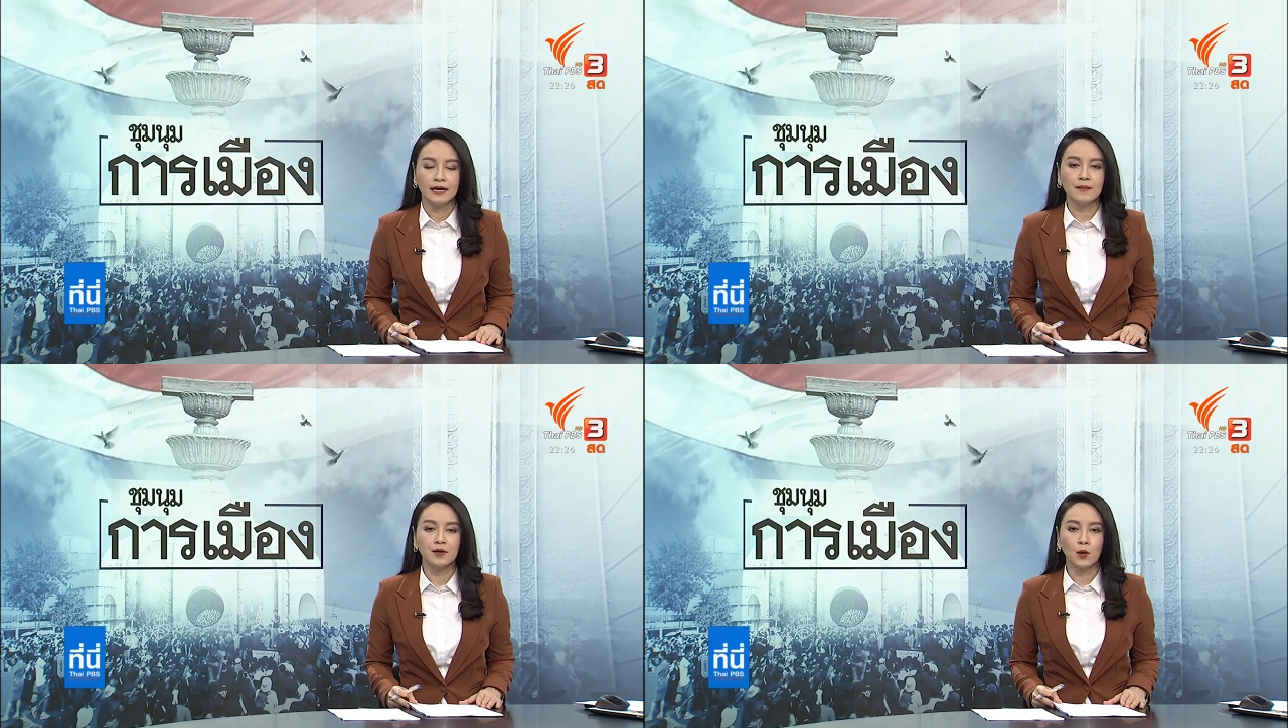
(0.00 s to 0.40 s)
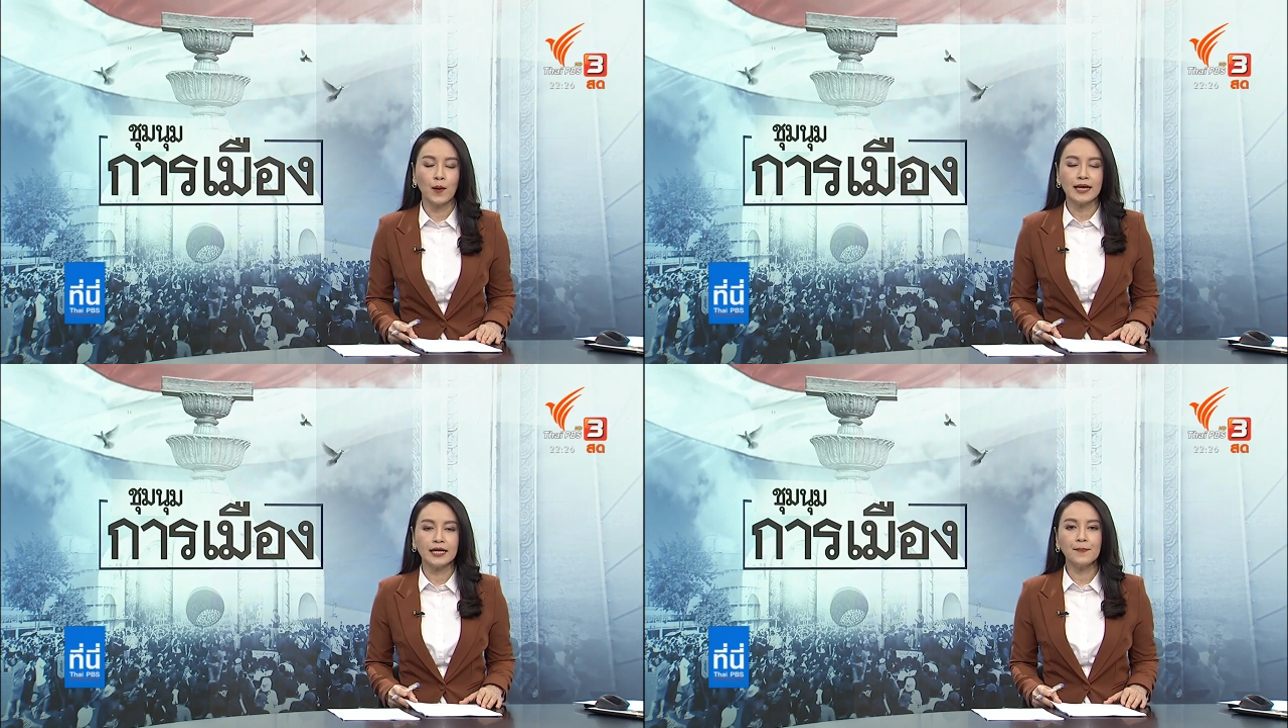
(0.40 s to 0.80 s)
ในบริเว
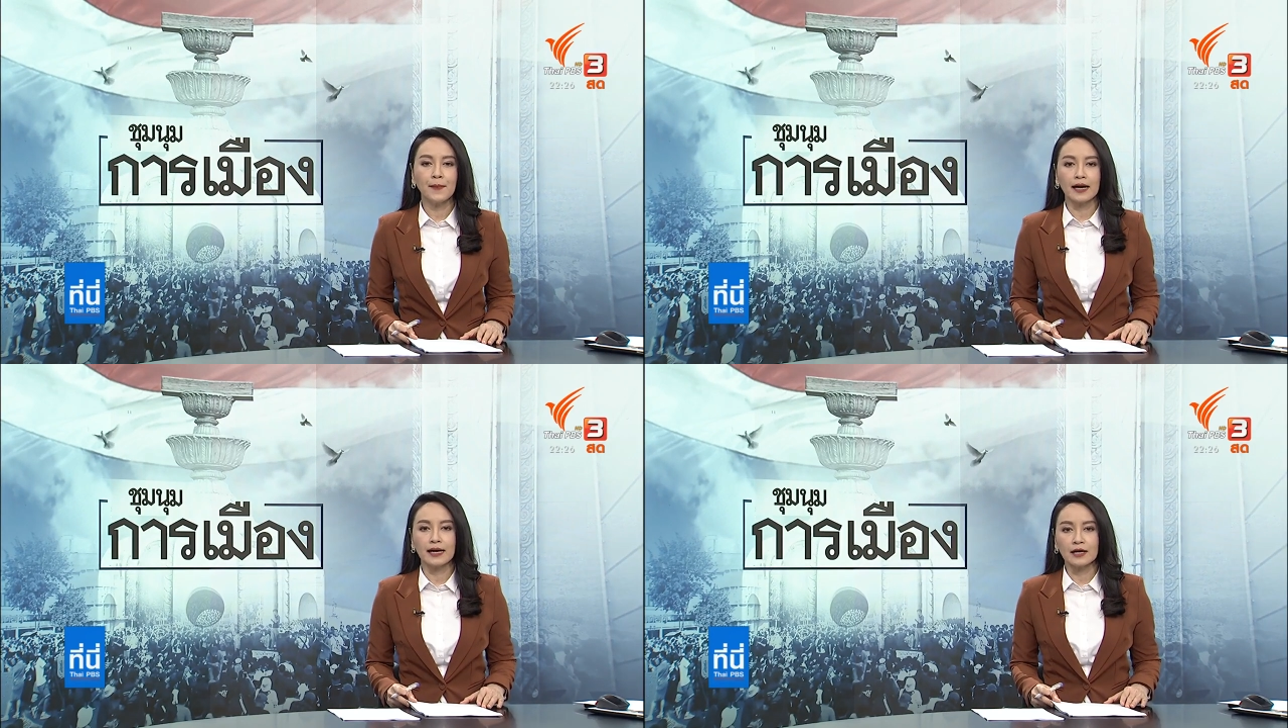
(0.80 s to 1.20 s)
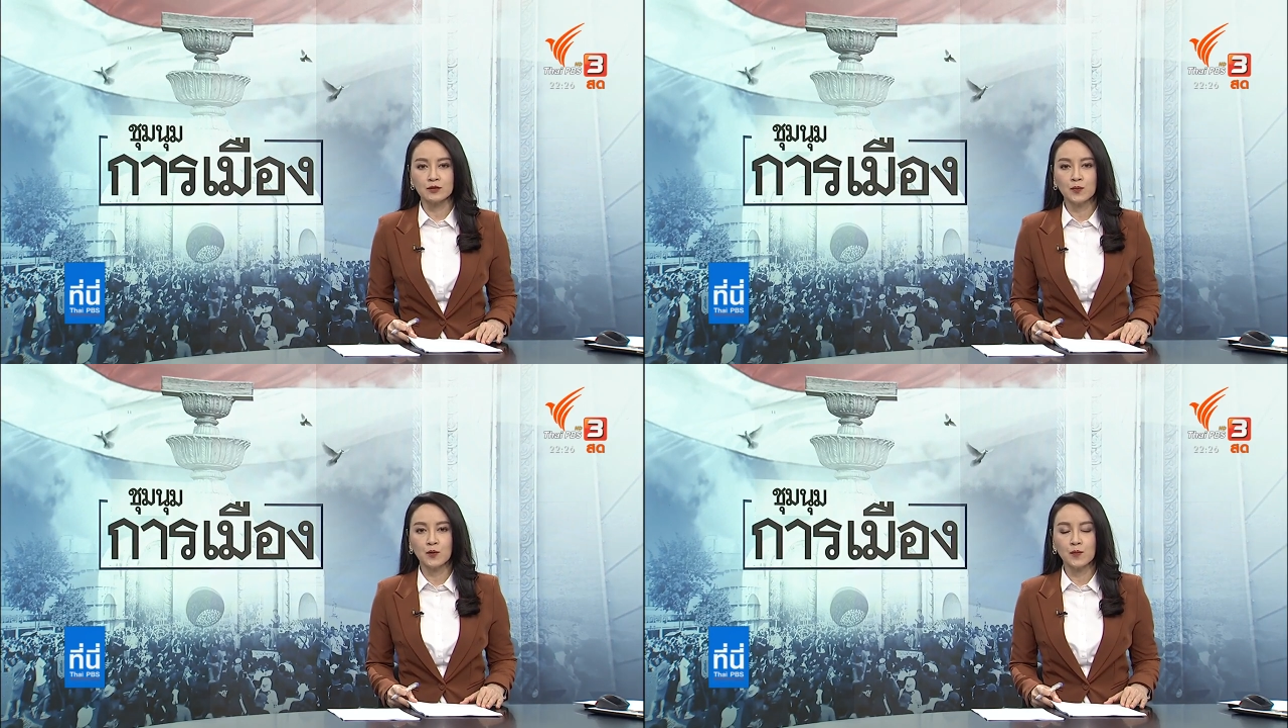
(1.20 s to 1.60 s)
ณที่ปักหลัก
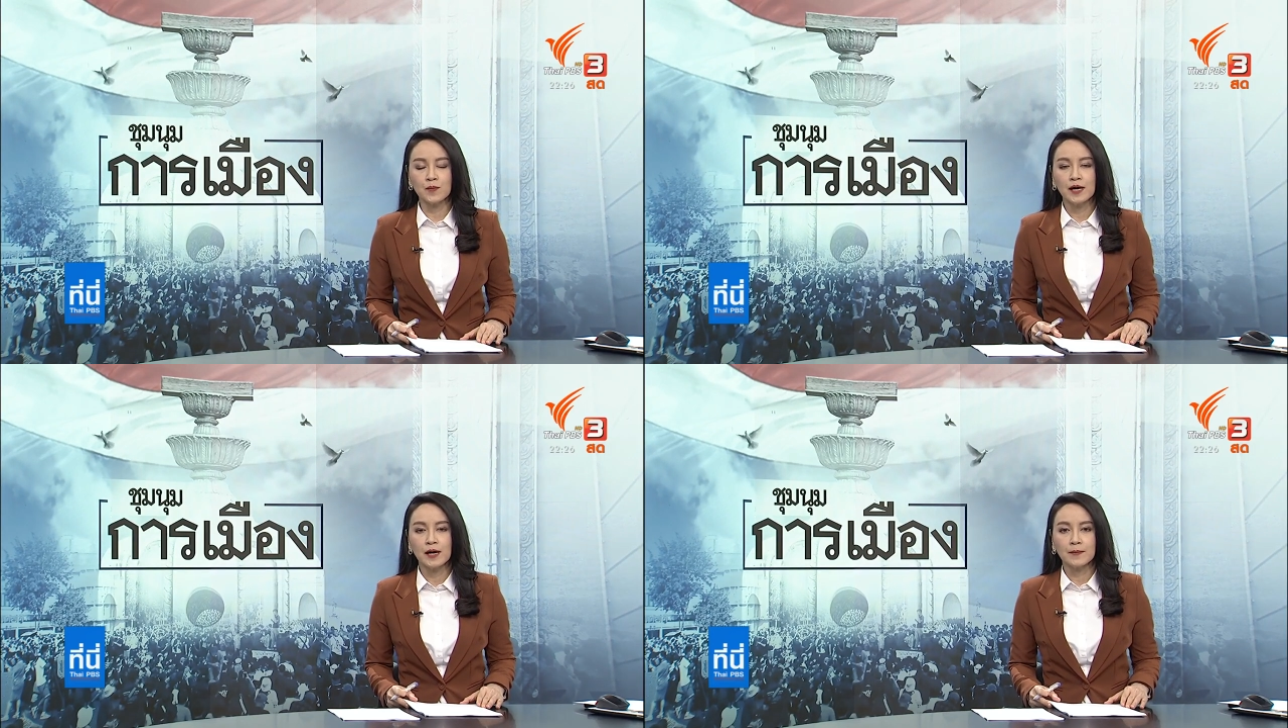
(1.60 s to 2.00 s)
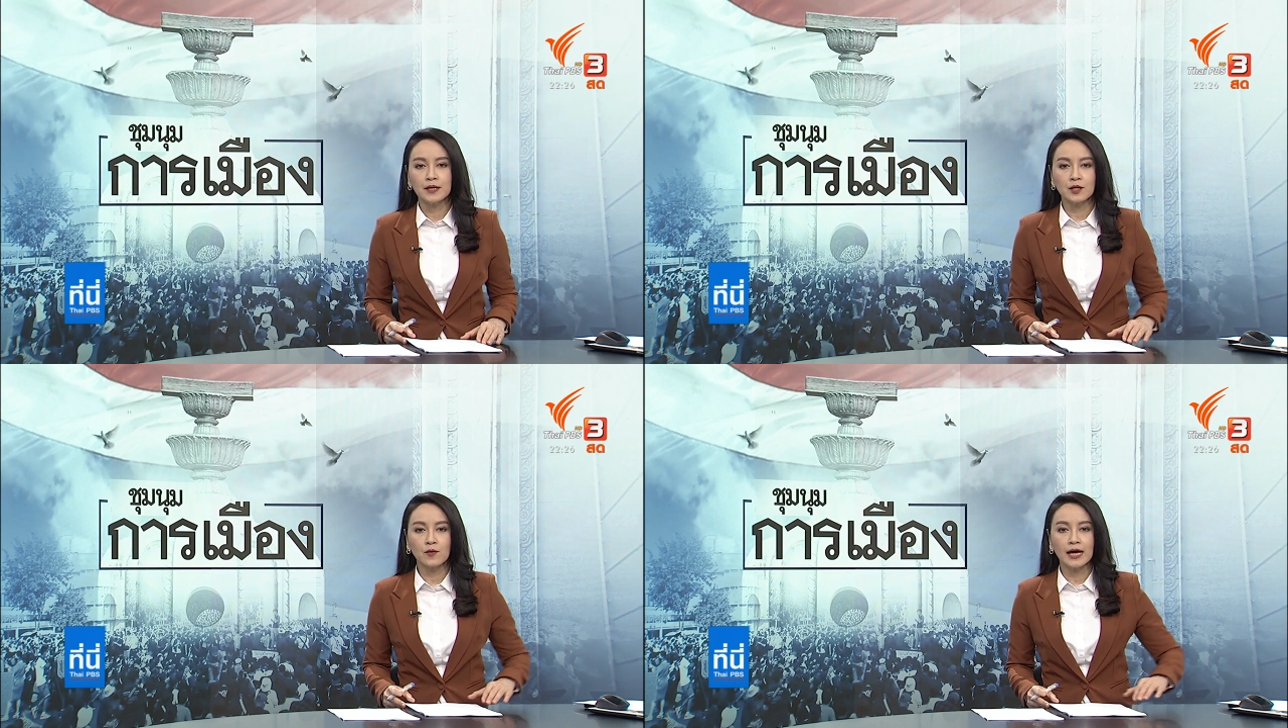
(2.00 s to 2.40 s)
ชุมนุม
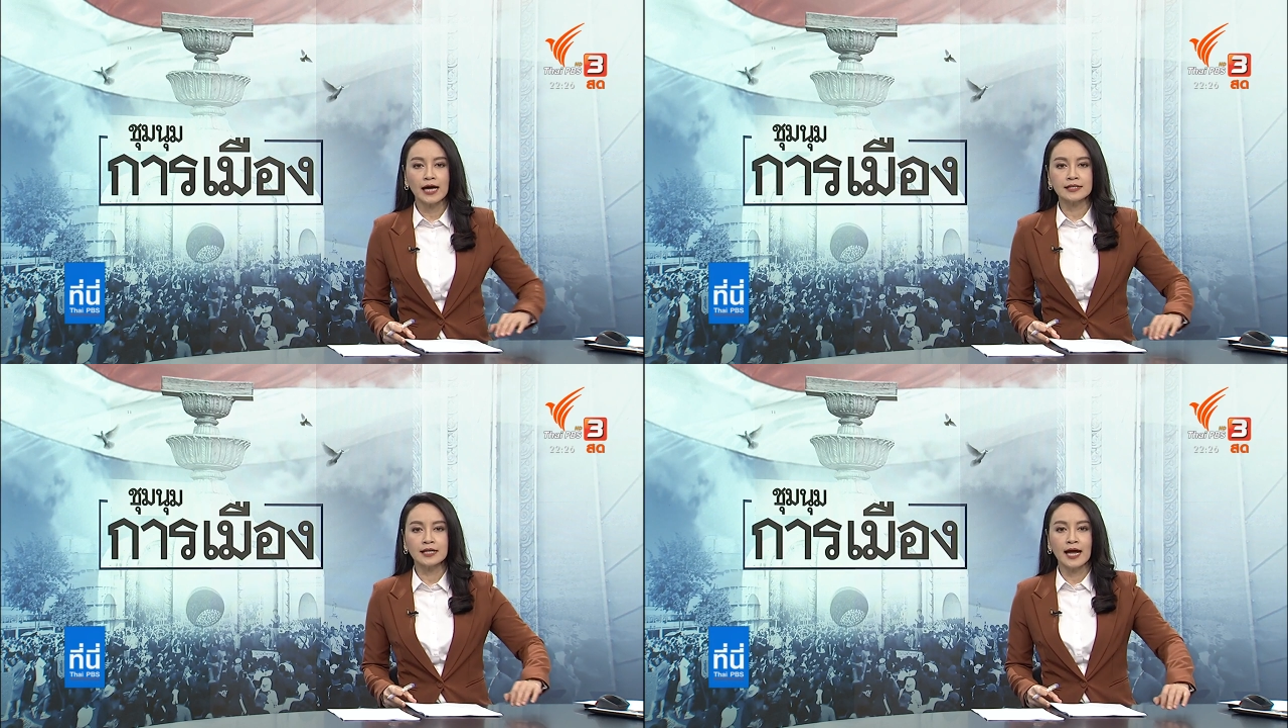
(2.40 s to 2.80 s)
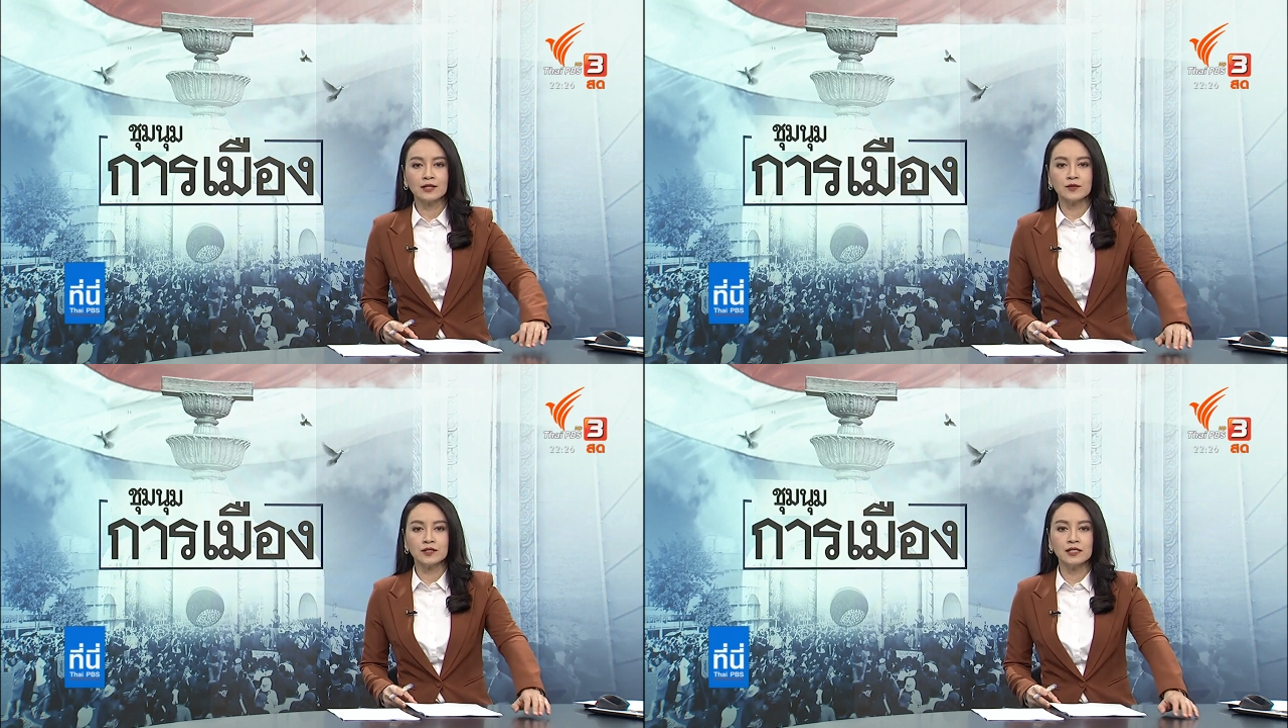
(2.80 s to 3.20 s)
เพื่อต้องการแสดง
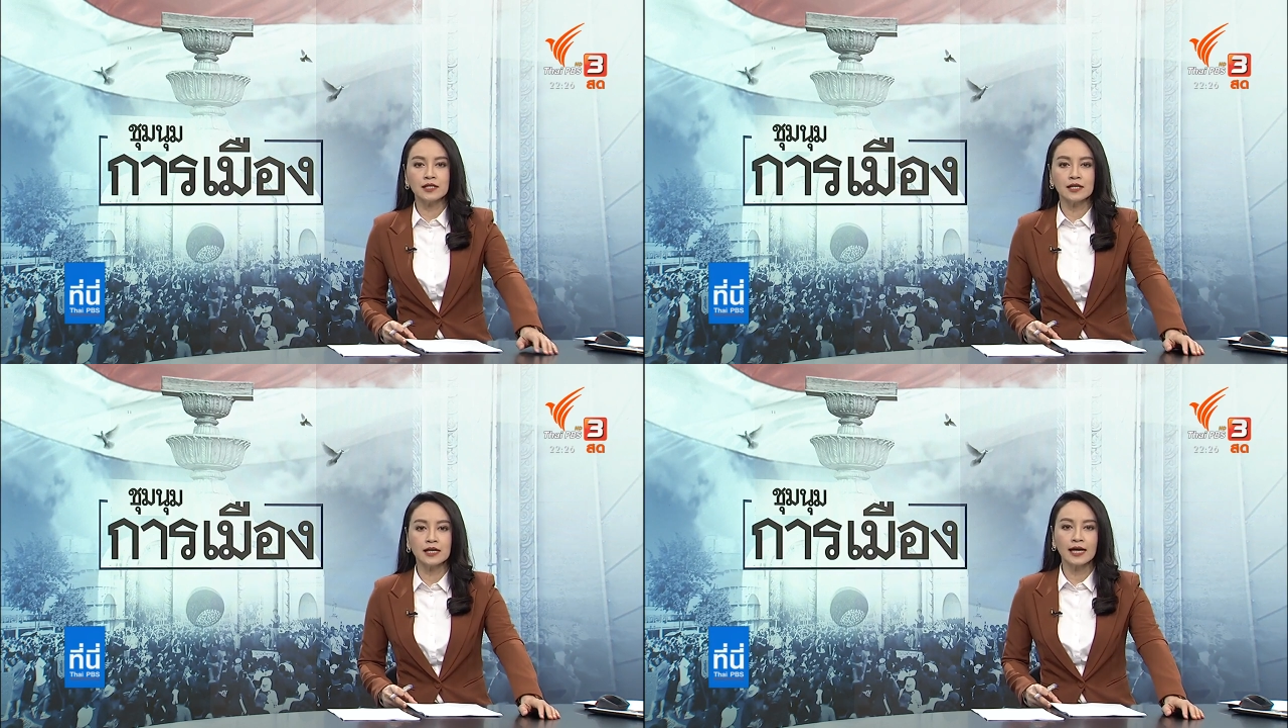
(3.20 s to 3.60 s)
จุดยืน